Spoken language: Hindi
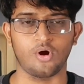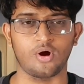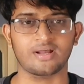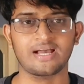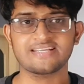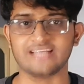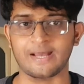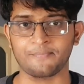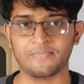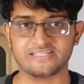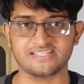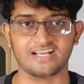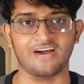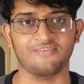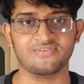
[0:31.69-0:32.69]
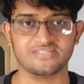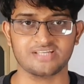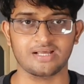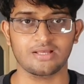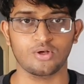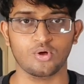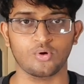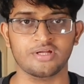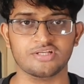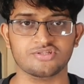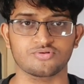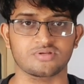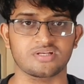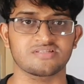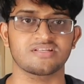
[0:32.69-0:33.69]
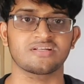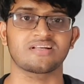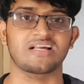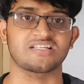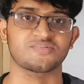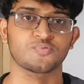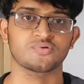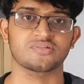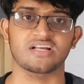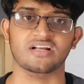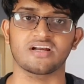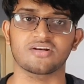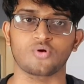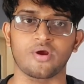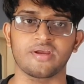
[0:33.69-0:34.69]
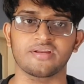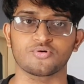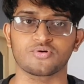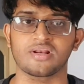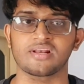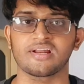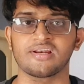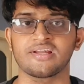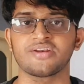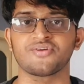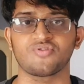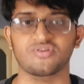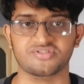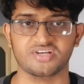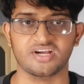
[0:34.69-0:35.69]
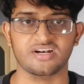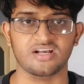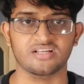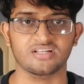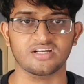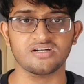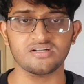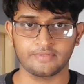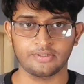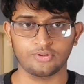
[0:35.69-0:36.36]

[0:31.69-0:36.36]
और गाइज आप में से काफ़ी सारे लोगों ने सुशांत सिंह राजपूत सर का ड्राइंग ट्यूटोरियल के लिए रिक्वेस्ट कर रहा था